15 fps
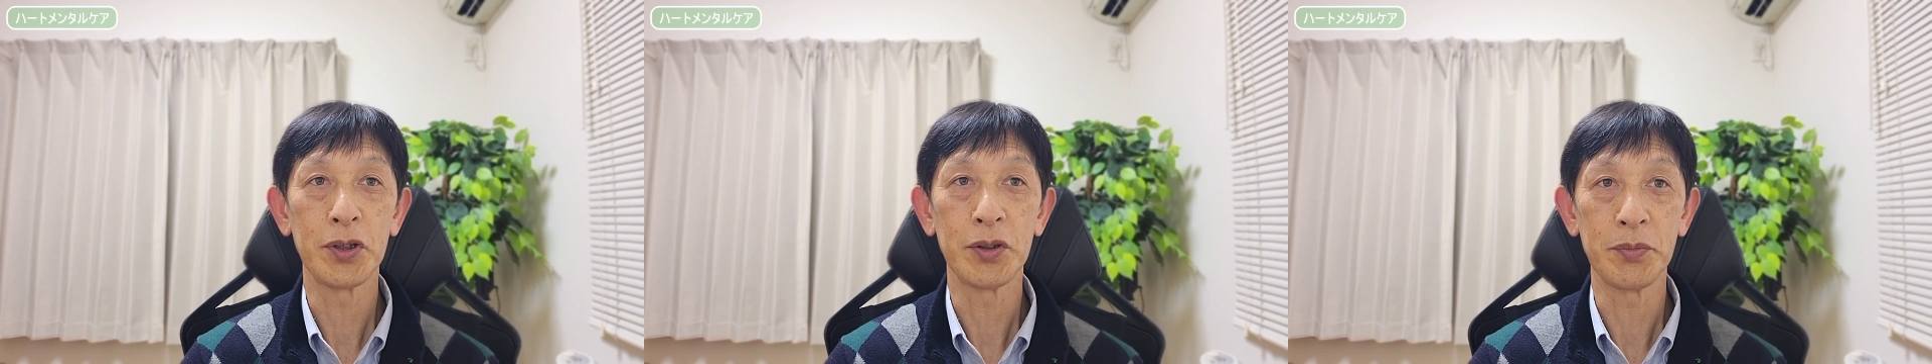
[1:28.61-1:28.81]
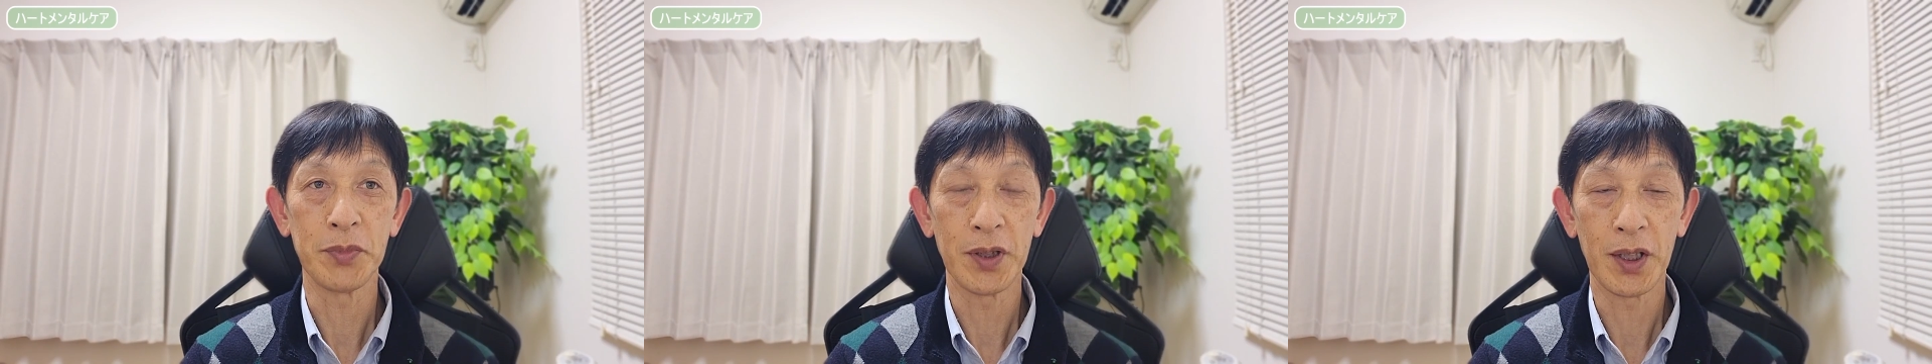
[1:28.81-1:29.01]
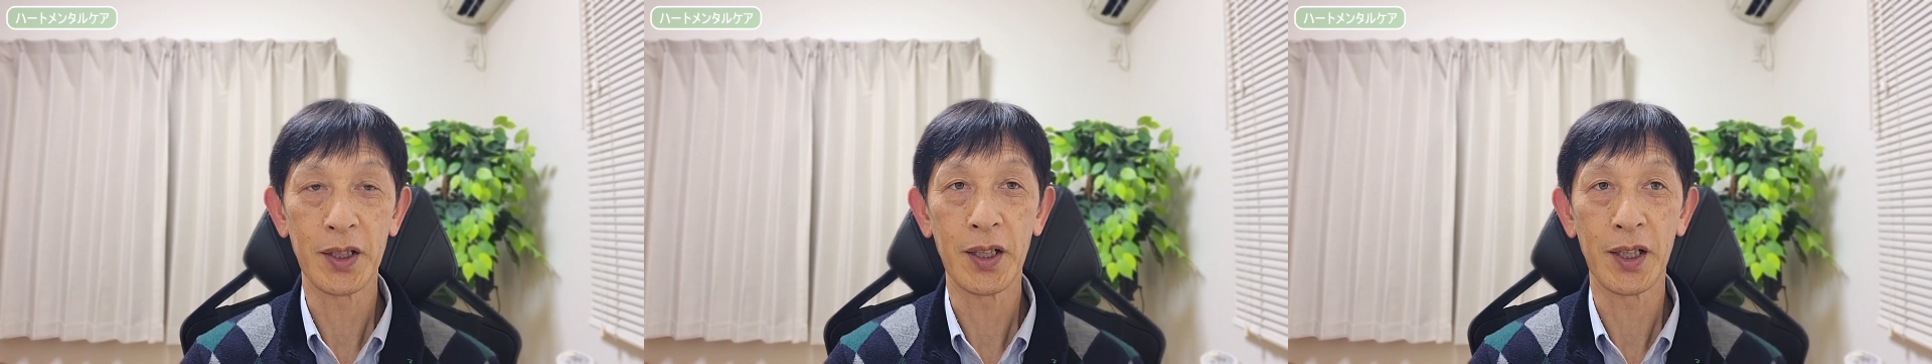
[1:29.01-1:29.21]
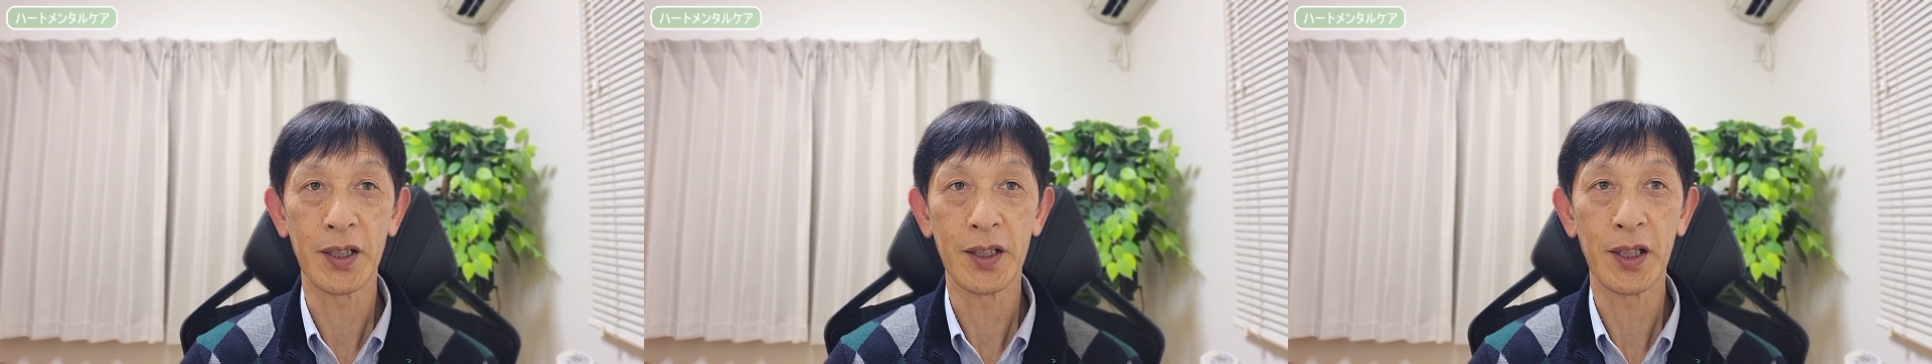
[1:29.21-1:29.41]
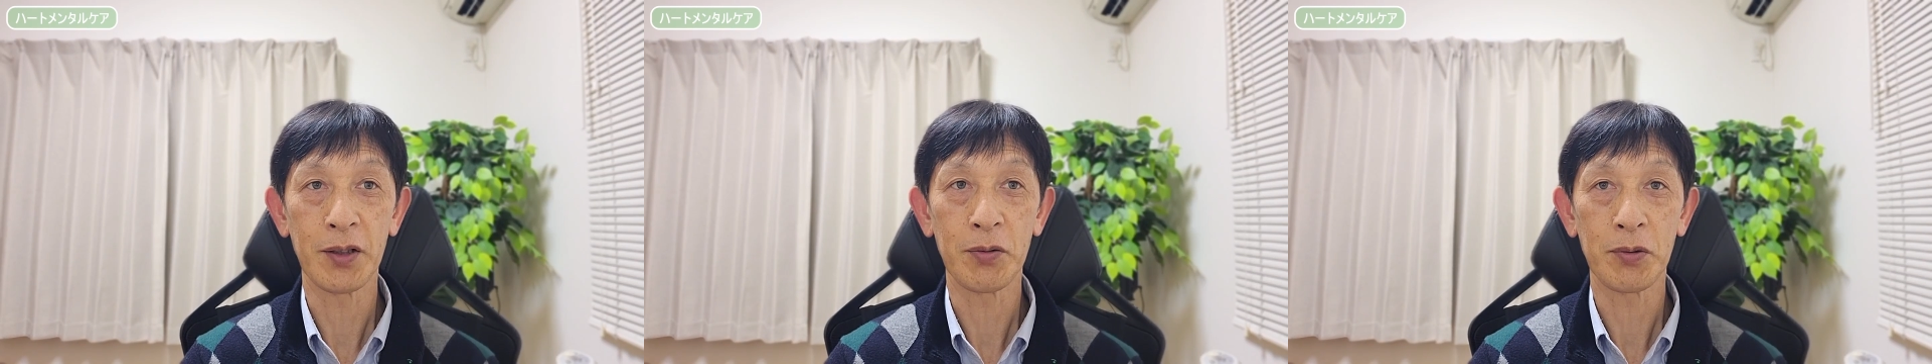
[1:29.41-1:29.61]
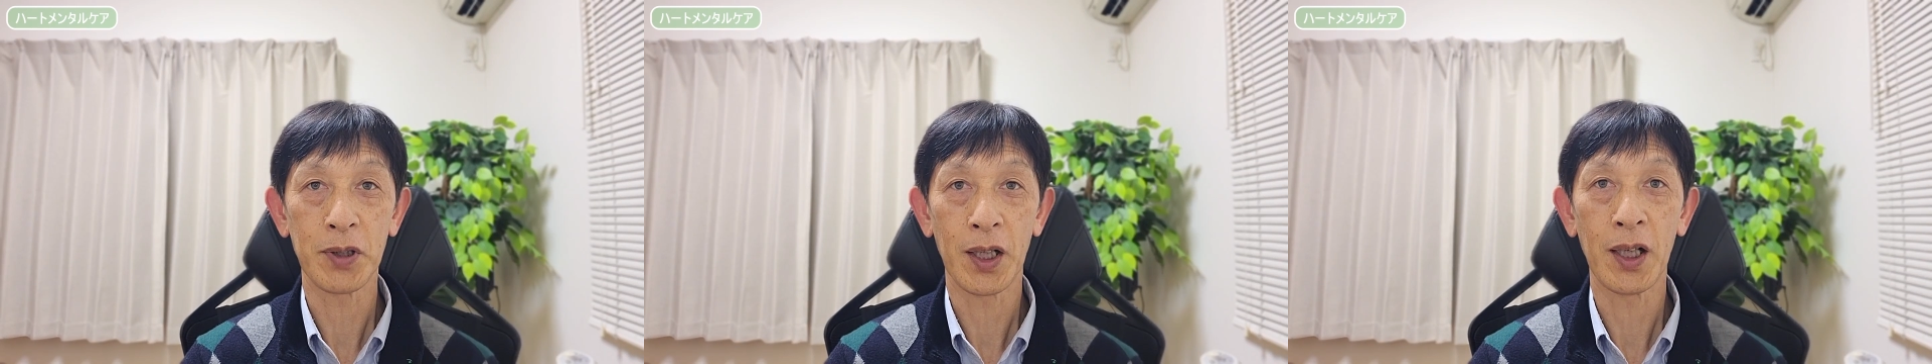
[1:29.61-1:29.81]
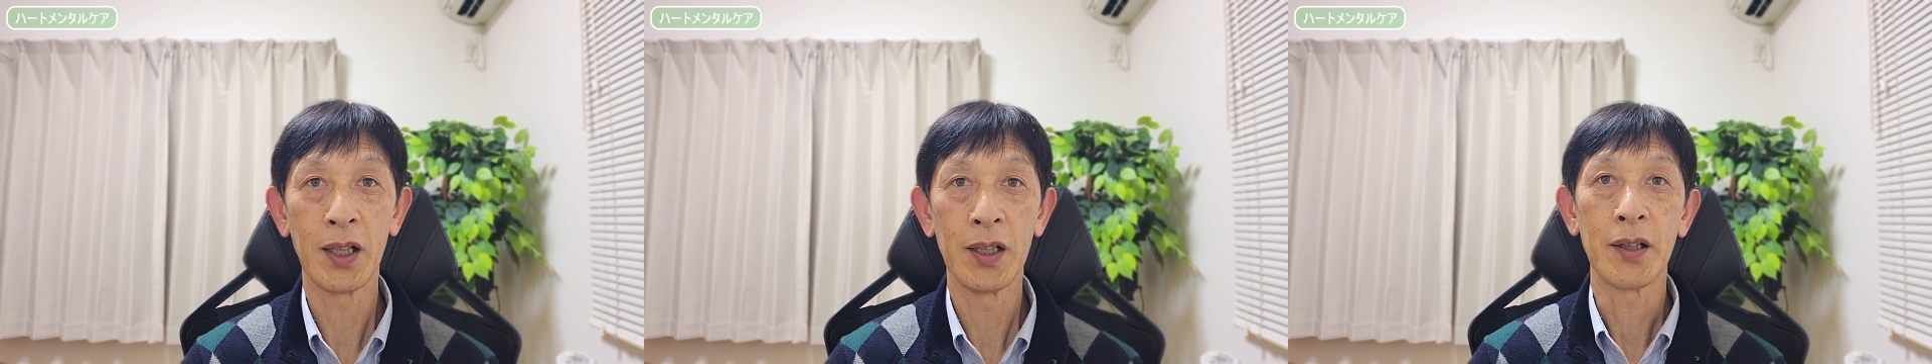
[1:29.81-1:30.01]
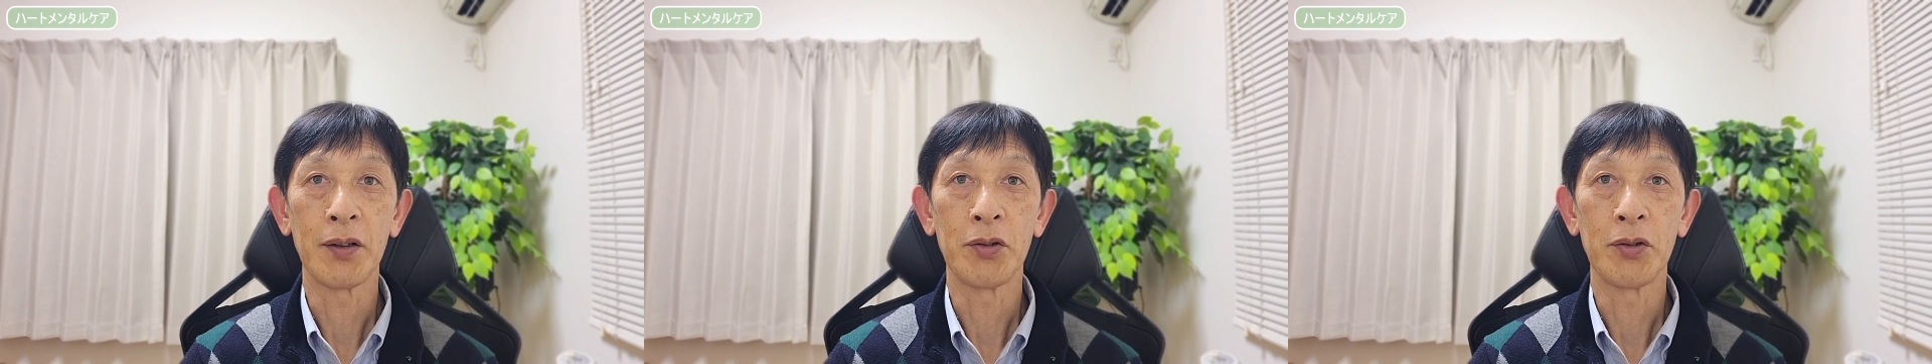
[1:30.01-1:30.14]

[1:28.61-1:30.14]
に見えたりだとか、